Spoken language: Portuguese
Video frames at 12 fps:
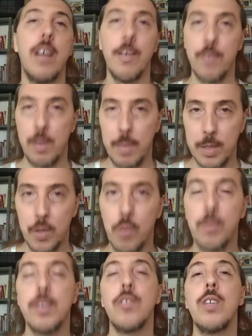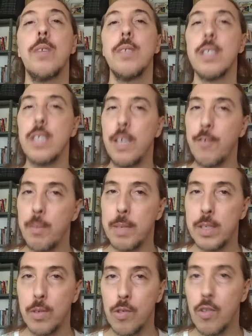afirmações positivas e
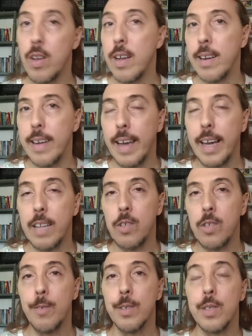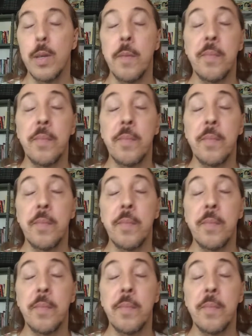afirmações negativas.